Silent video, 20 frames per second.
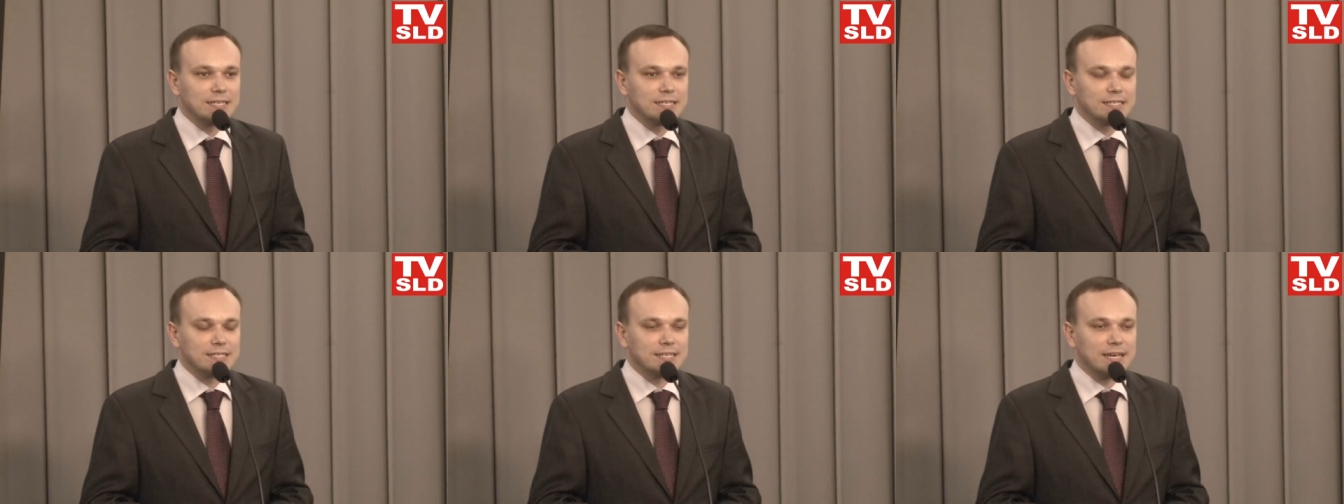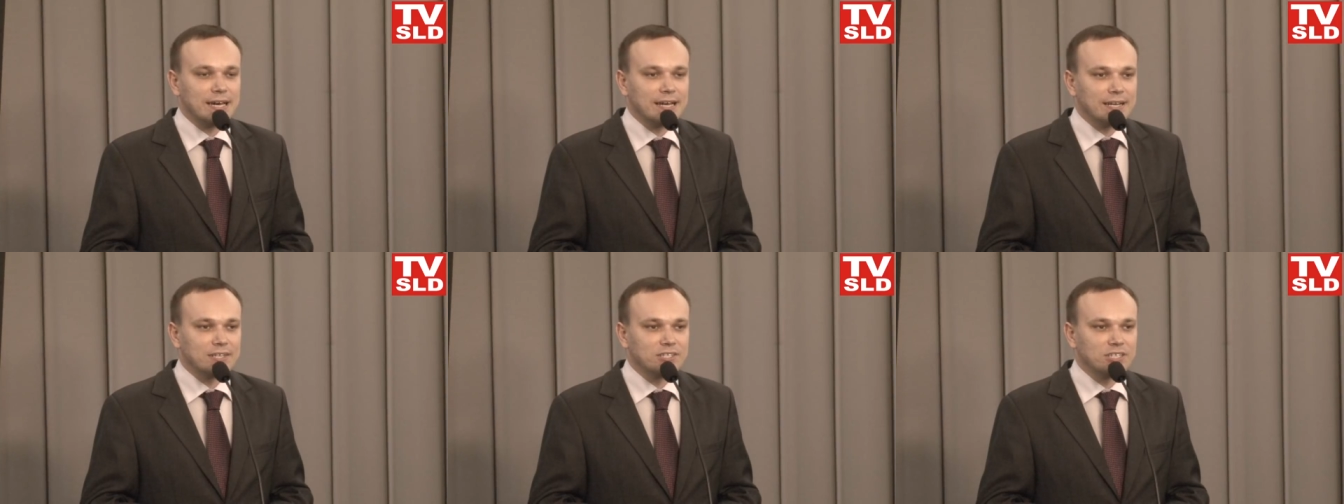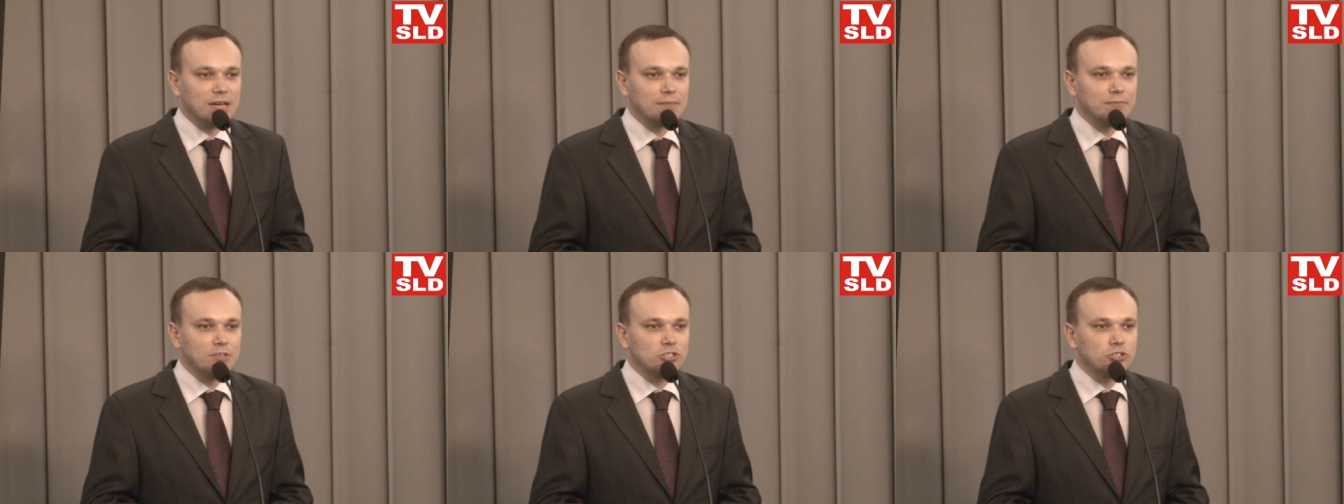z
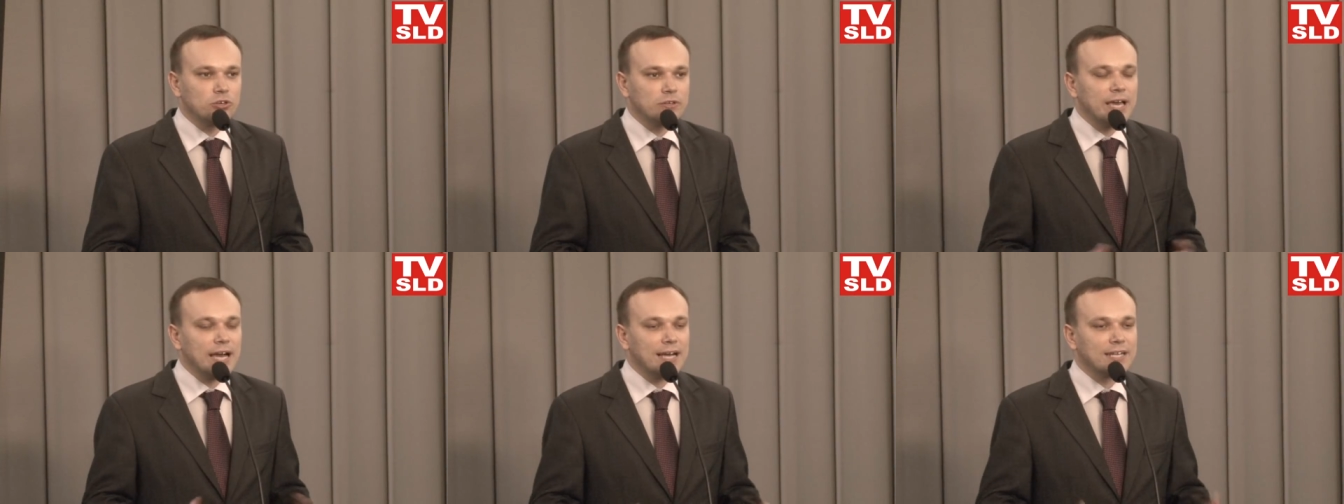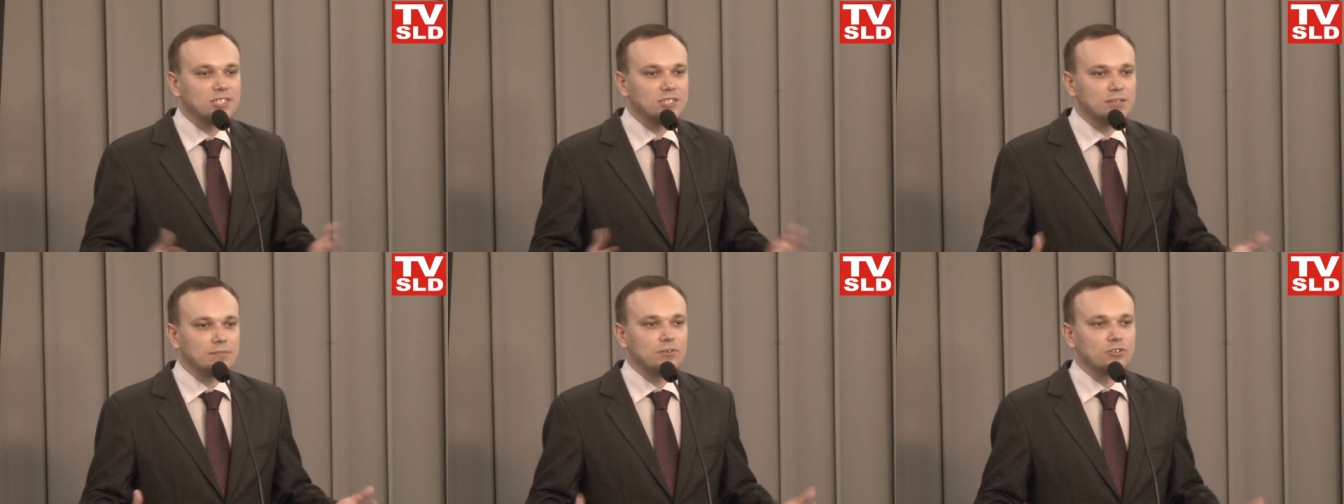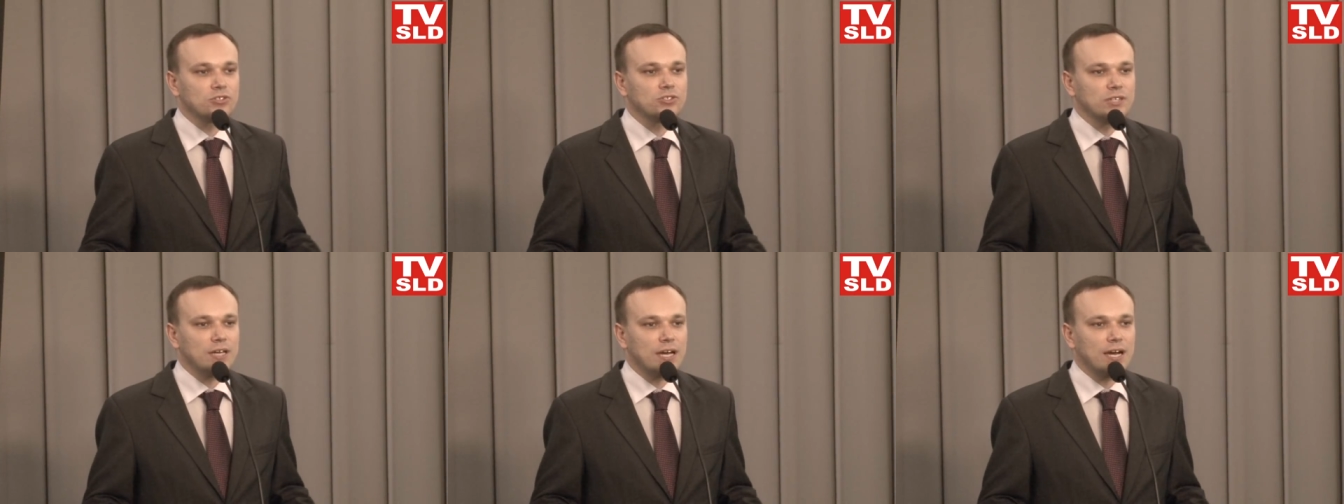haraczami, to jakże
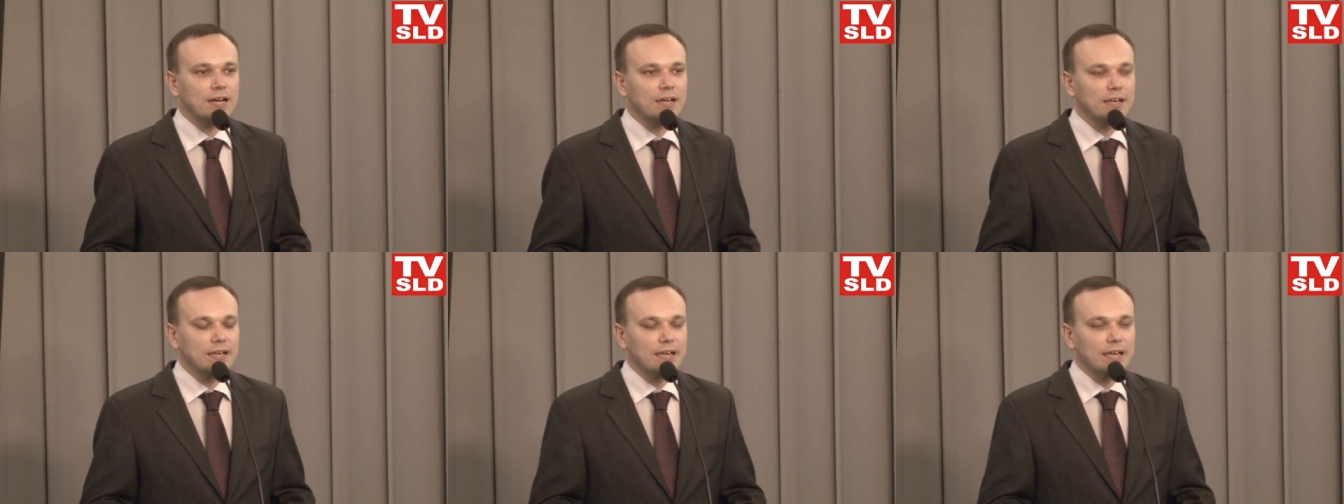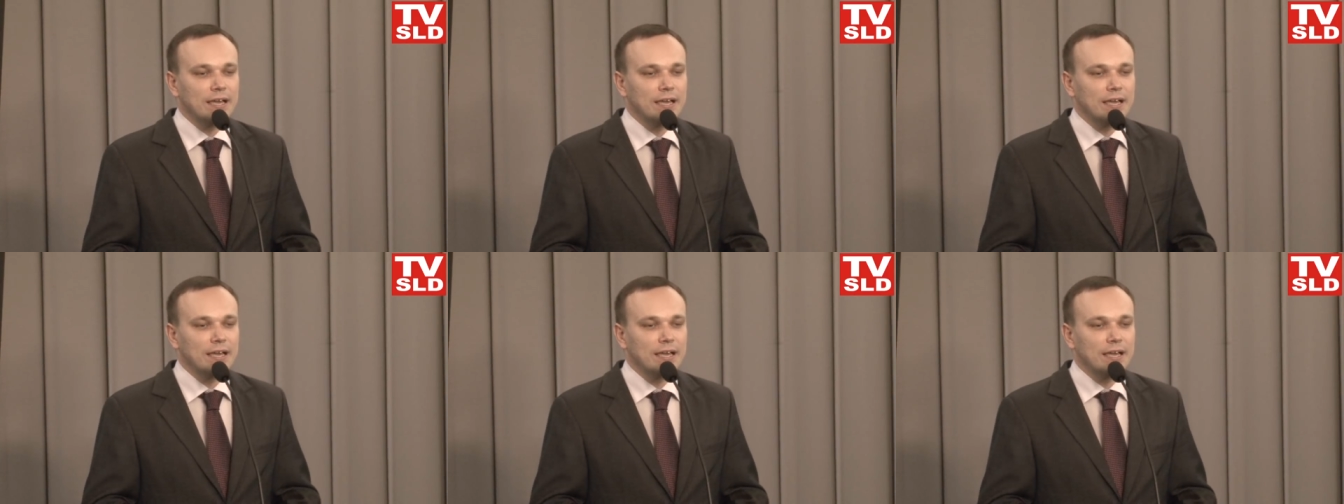można